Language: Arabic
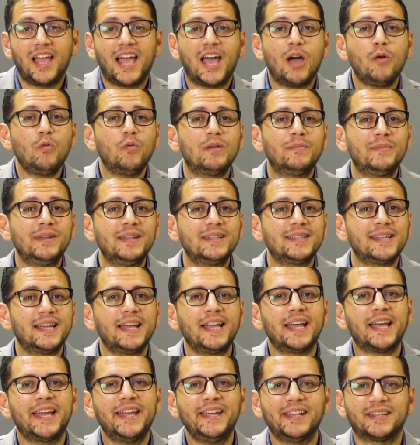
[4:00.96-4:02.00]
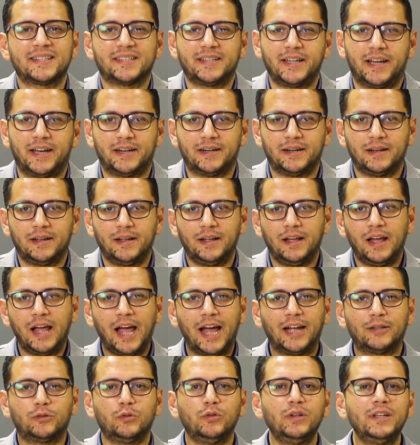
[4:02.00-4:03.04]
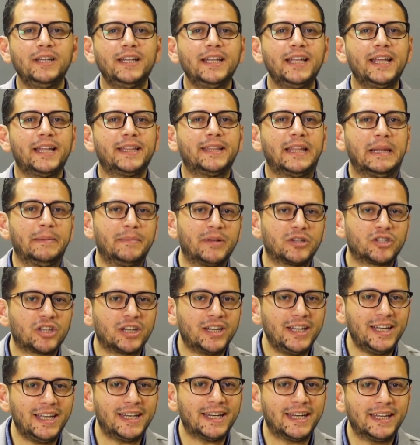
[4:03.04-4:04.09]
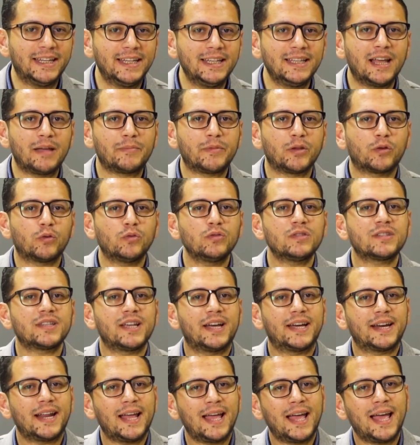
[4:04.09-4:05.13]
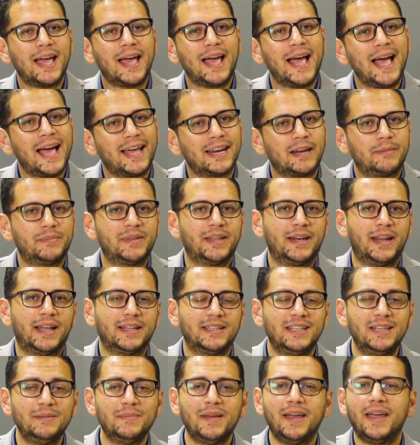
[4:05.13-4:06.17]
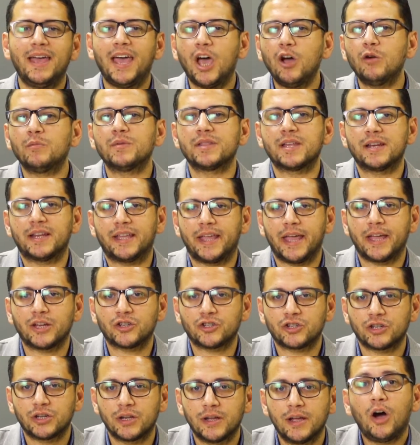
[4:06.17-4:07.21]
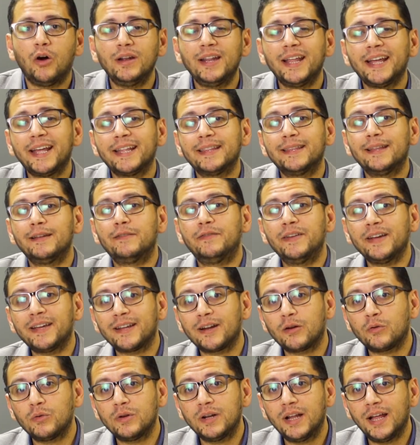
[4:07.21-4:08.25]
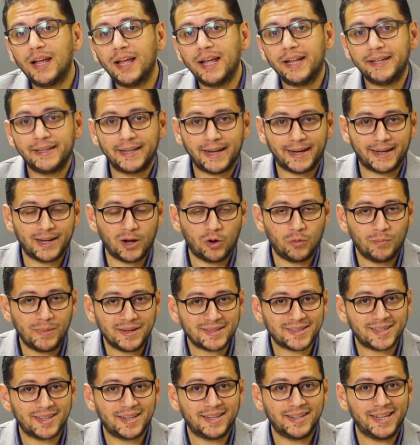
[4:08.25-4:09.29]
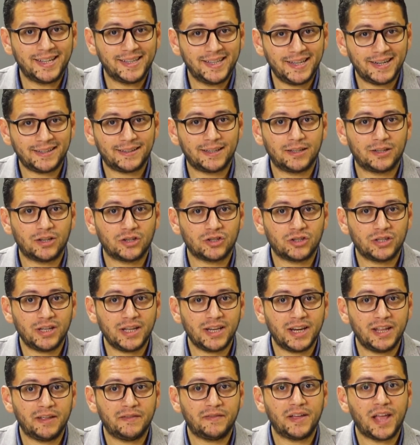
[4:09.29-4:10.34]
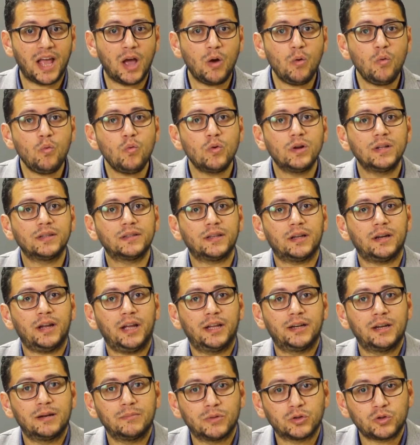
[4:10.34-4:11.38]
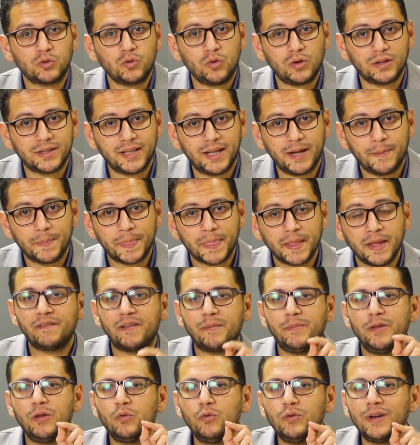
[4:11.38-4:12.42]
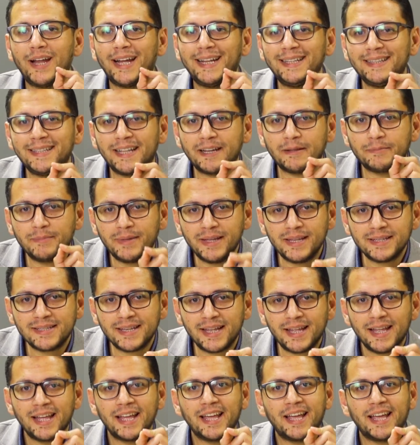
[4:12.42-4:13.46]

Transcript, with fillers: اول ميزه هي السعر هتقول لي ان المشاريع الجديده بيكون سعرها اعلى من القديمه او من الكاش هقول لك ان الفكره كلها انك لو مثلا قدرت تشتري في اول طرح للمشروع ده فبيكون عندك ميزه